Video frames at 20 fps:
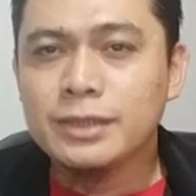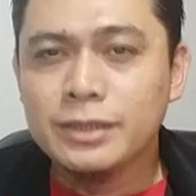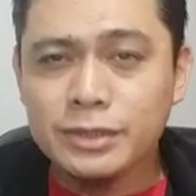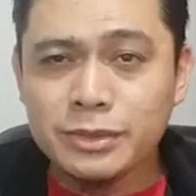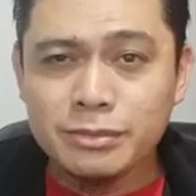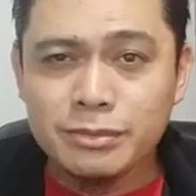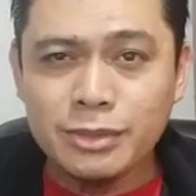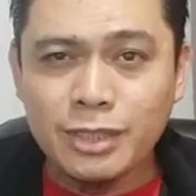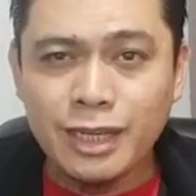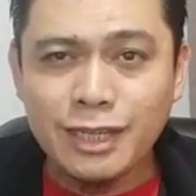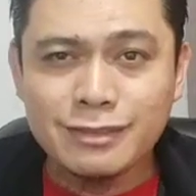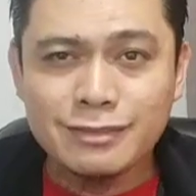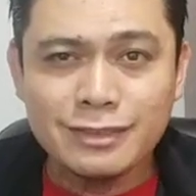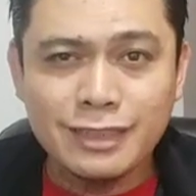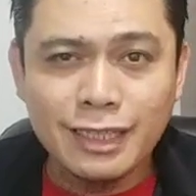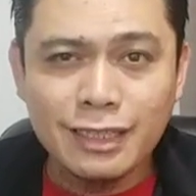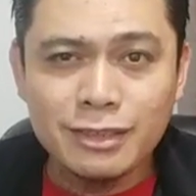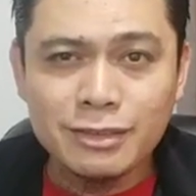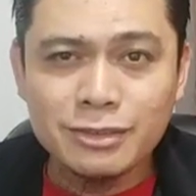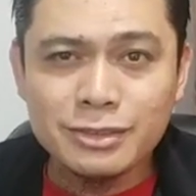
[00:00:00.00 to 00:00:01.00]

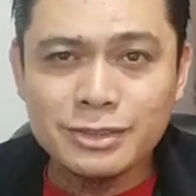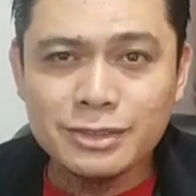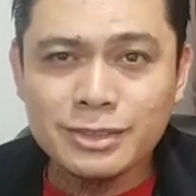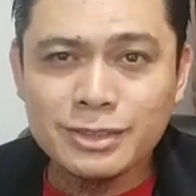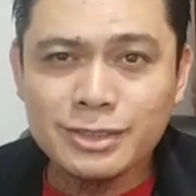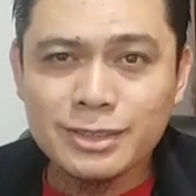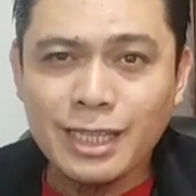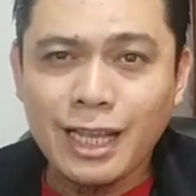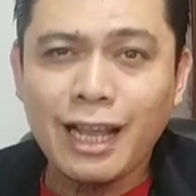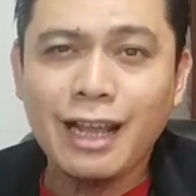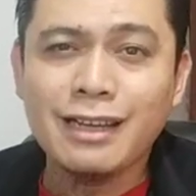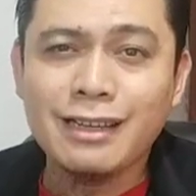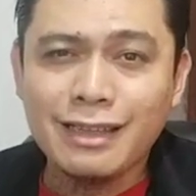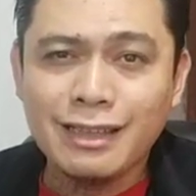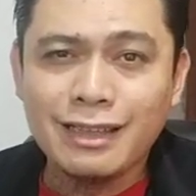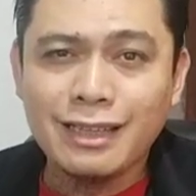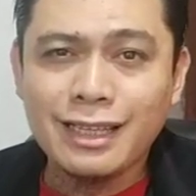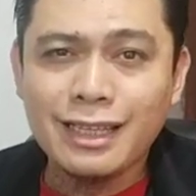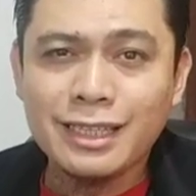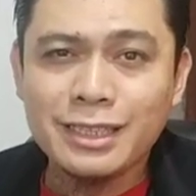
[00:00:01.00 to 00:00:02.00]
Tumbuhan talus
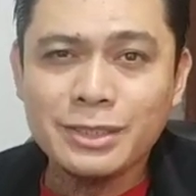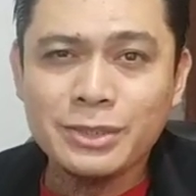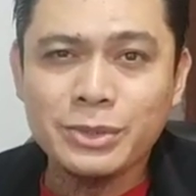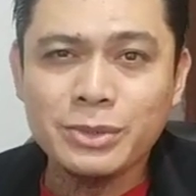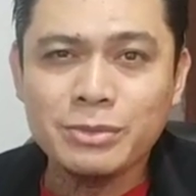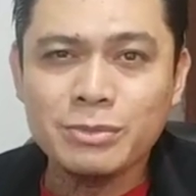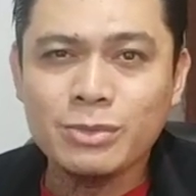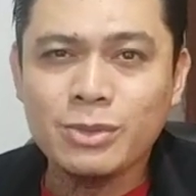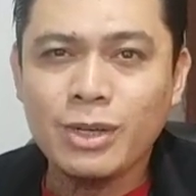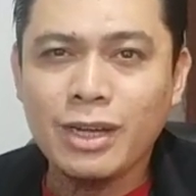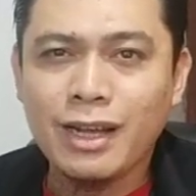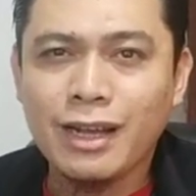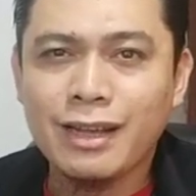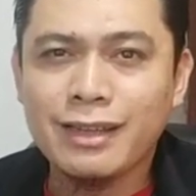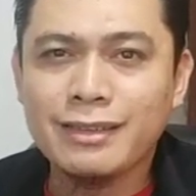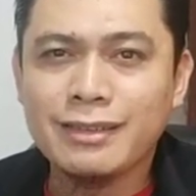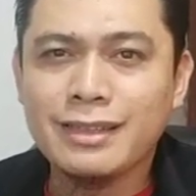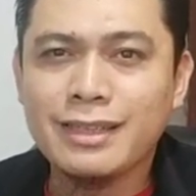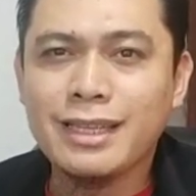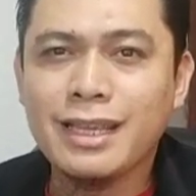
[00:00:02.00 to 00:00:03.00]
adalah
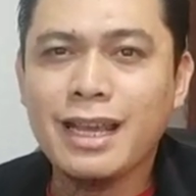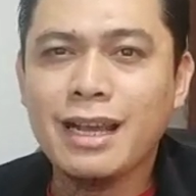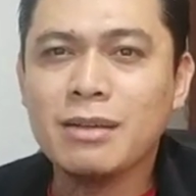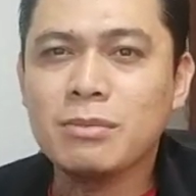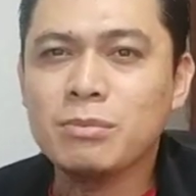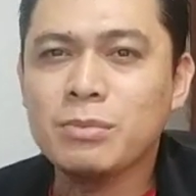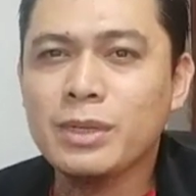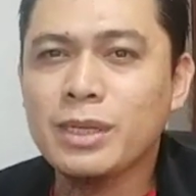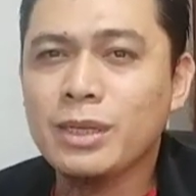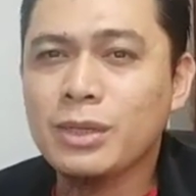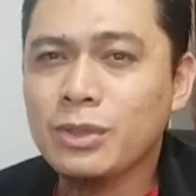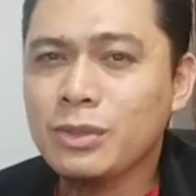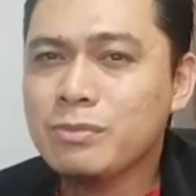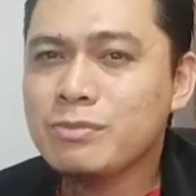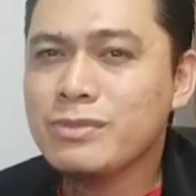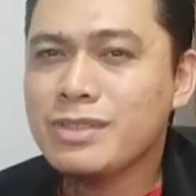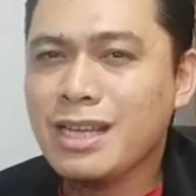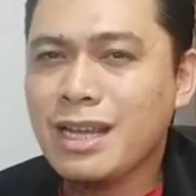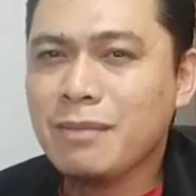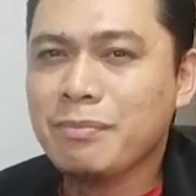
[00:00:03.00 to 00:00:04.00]
tumbuhan yang
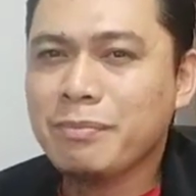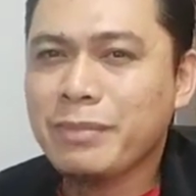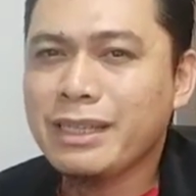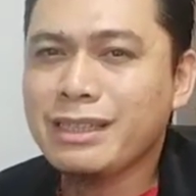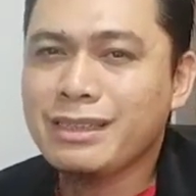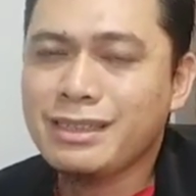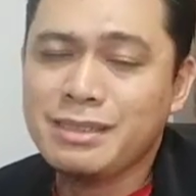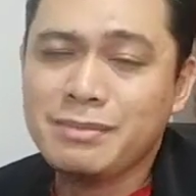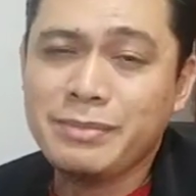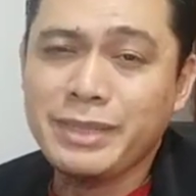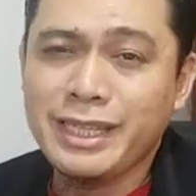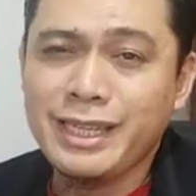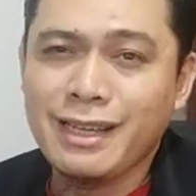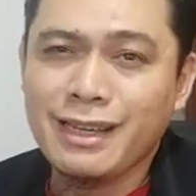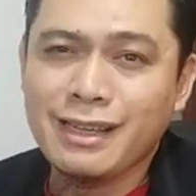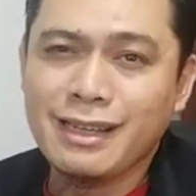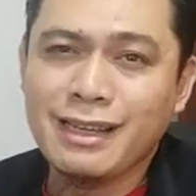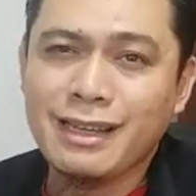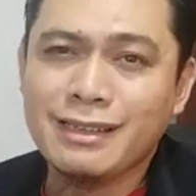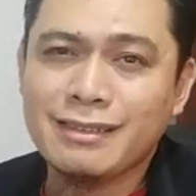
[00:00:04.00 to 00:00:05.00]
belum dapat
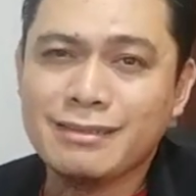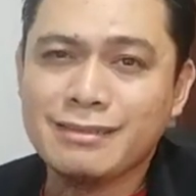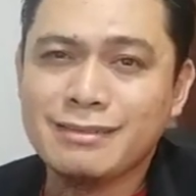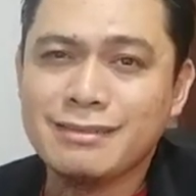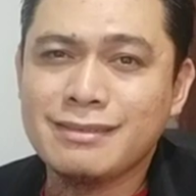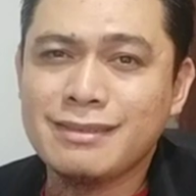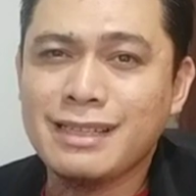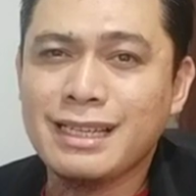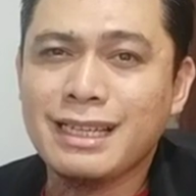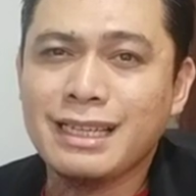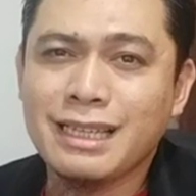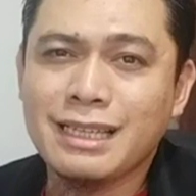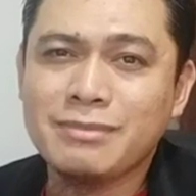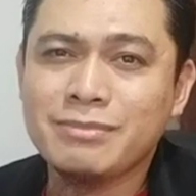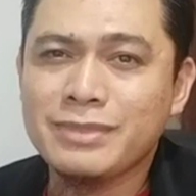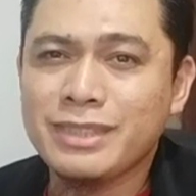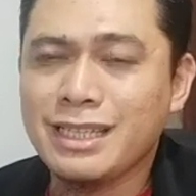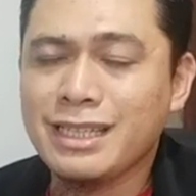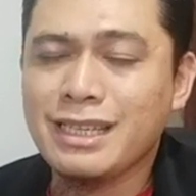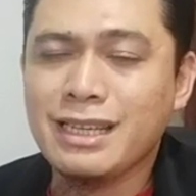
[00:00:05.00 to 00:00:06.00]
dibedakan
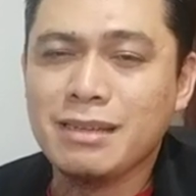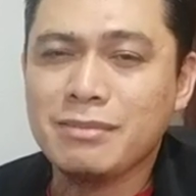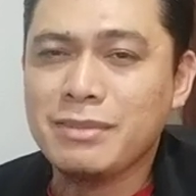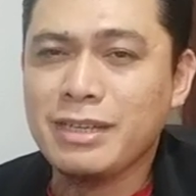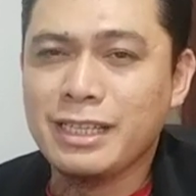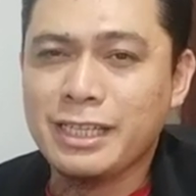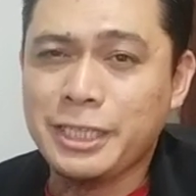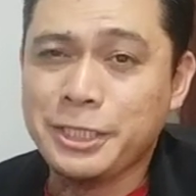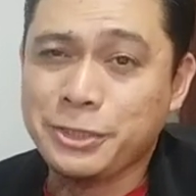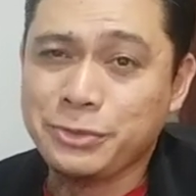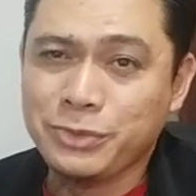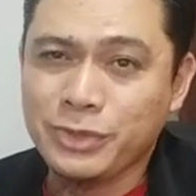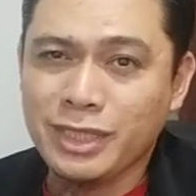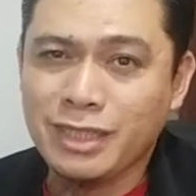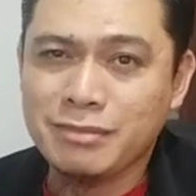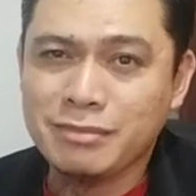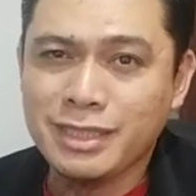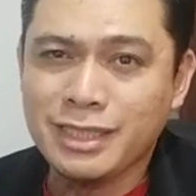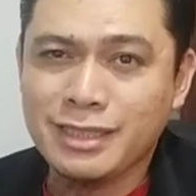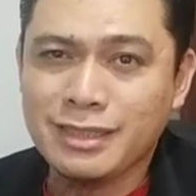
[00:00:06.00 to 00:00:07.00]
dalam tiga bagian
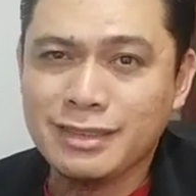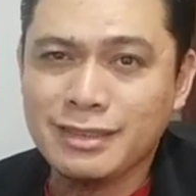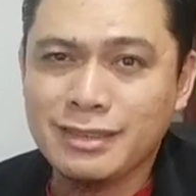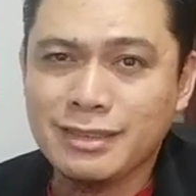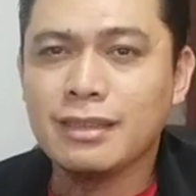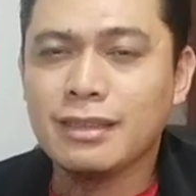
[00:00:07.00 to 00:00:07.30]
utama